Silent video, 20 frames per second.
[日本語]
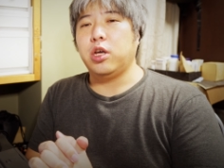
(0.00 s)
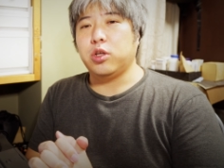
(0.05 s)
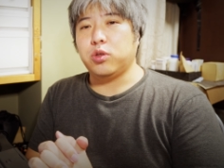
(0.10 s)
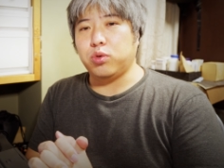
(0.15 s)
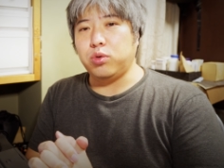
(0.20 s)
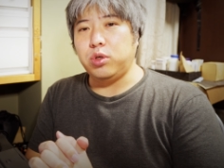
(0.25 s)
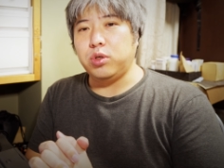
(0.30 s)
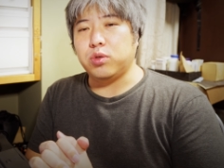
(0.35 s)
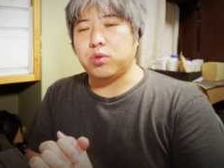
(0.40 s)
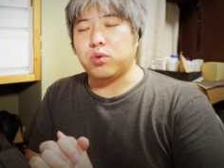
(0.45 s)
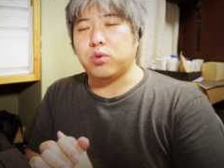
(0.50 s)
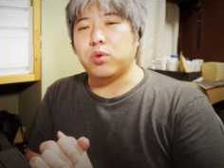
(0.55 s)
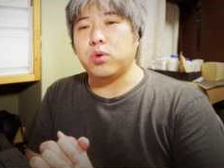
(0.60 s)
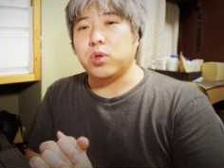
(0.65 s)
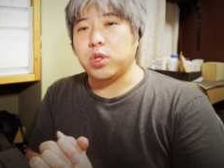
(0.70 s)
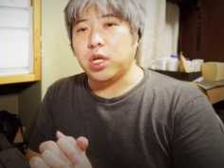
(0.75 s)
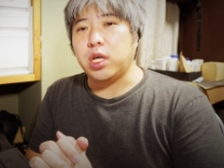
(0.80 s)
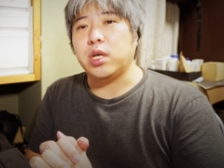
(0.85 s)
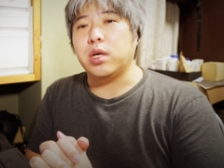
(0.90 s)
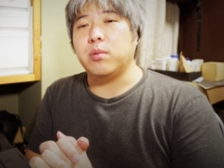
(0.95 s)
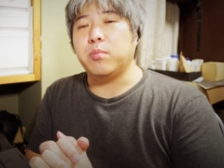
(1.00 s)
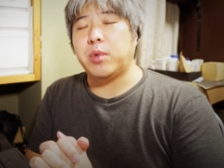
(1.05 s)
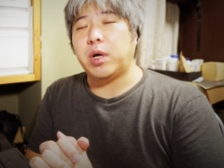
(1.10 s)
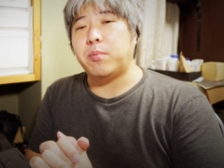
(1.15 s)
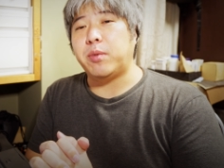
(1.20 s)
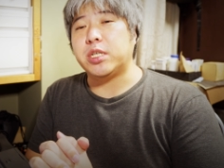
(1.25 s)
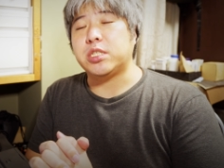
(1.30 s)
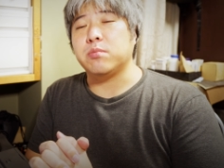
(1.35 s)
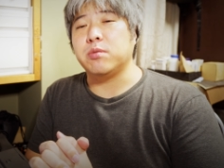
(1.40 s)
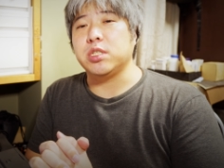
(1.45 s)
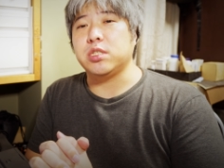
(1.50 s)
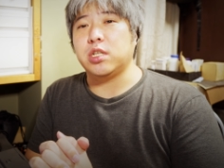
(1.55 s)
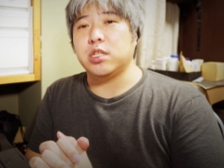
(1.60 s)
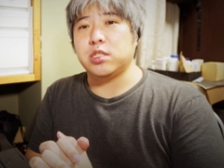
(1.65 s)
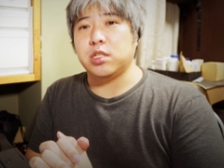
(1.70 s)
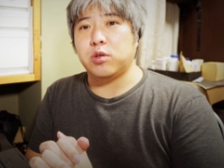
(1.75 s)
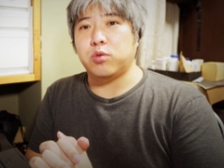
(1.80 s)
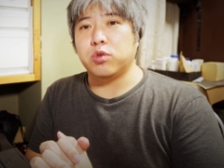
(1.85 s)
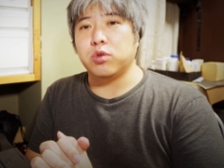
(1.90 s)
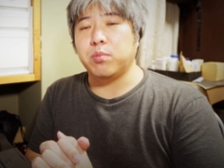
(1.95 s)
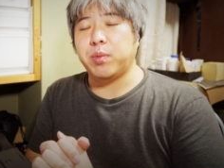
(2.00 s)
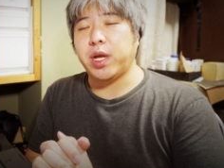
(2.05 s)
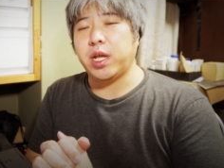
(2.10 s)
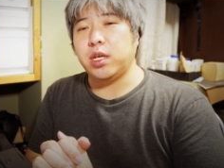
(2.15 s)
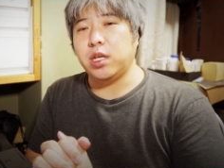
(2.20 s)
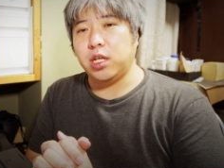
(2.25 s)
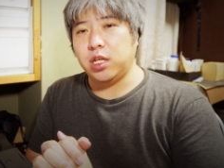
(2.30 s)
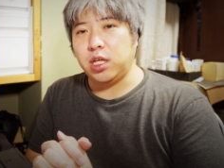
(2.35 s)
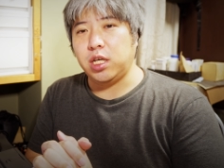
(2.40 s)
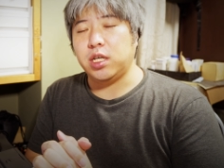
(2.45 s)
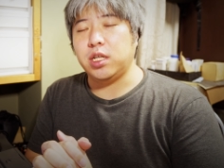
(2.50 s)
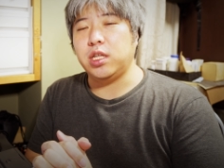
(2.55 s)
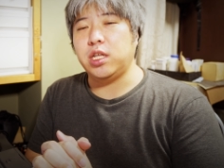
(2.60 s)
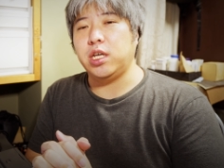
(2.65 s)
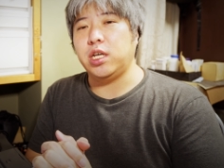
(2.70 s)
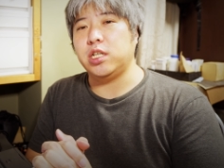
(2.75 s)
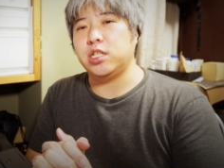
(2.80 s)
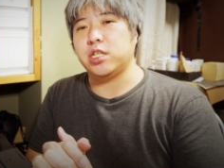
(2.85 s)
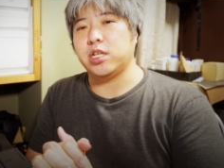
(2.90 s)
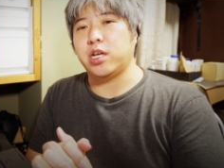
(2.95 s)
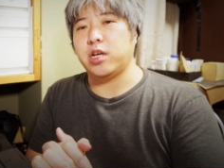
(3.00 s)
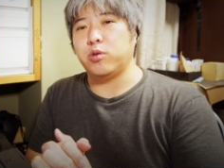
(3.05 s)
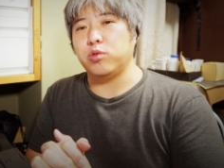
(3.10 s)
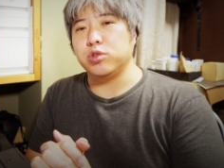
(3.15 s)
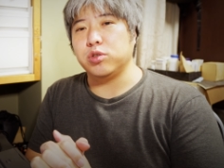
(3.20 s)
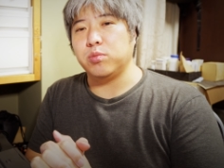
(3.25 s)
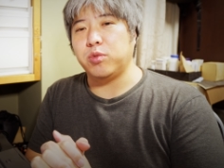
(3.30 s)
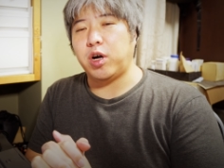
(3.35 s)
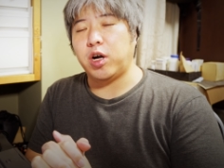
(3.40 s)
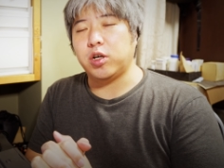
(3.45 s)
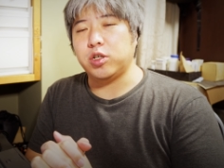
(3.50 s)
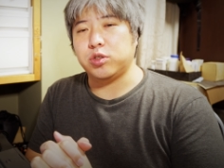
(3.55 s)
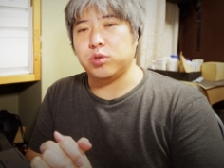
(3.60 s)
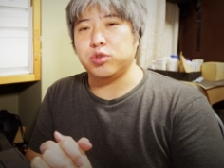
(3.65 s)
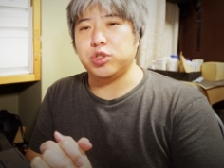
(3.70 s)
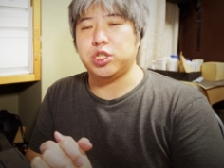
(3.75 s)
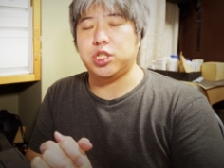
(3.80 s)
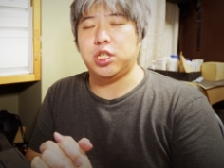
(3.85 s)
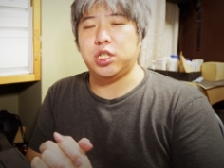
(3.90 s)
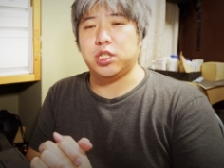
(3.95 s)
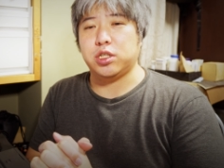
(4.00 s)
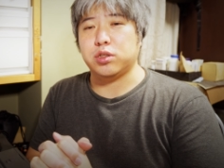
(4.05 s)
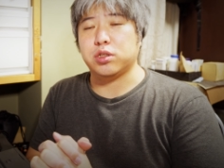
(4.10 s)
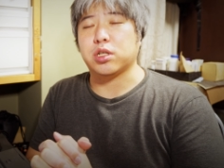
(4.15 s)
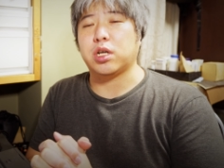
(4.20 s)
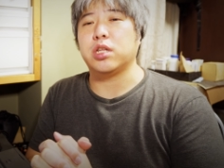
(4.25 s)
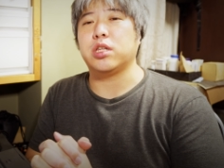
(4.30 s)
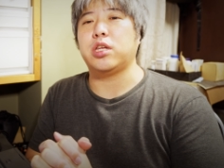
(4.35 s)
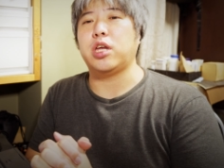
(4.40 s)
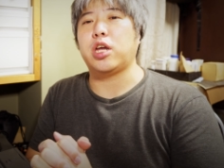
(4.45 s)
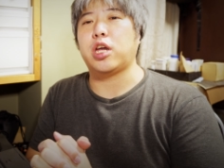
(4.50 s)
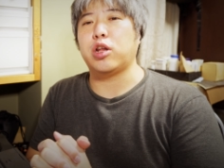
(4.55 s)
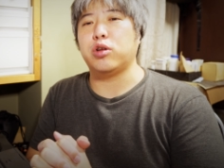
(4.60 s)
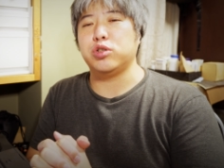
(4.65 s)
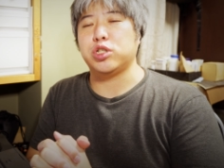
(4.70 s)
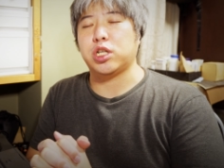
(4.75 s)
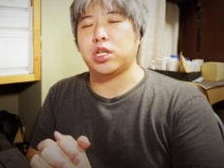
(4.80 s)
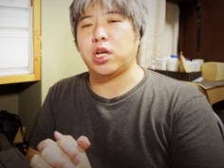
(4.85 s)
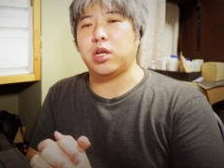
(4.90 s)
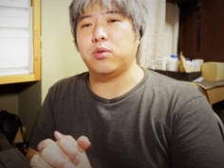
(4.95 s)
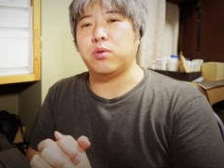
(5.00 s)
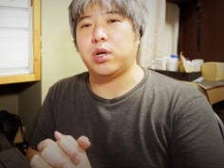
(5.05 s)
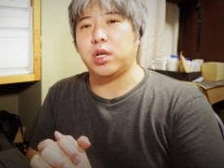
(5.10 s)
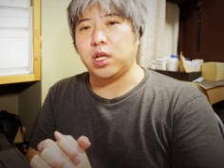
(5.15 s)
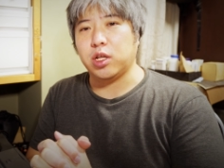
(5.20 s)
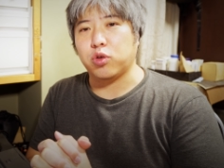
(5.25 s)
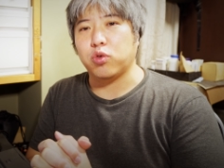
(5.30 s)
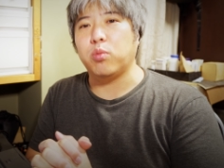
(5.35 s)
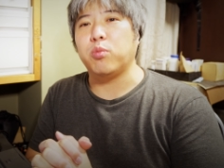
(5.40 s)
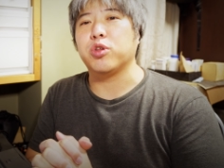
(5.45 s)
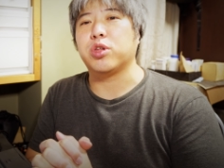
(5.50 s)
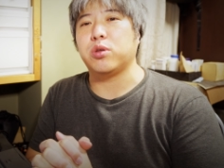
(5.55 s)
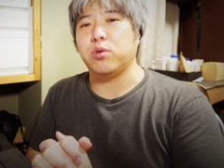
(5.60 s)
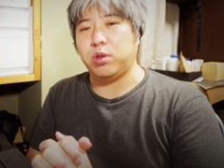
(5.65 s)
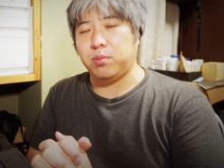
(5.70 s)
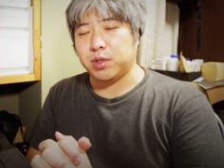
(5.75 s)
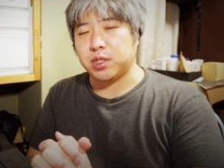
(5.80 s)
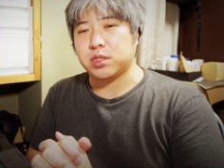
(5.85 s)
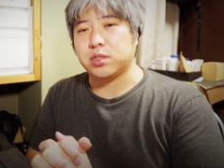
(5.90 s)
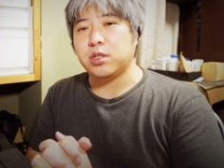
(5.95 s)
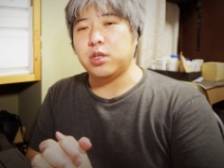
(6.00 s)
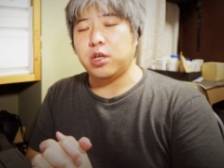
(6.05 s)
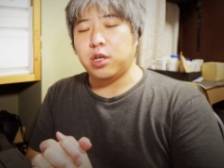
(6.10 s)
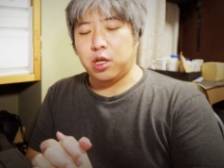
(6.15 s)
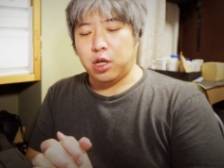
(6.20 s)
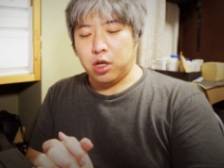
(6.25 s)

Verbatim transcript: というところで、まあ、ますますですね、この便利に DJI オズモアクションシリーズ使っていけるんじゃないのかなと思っております。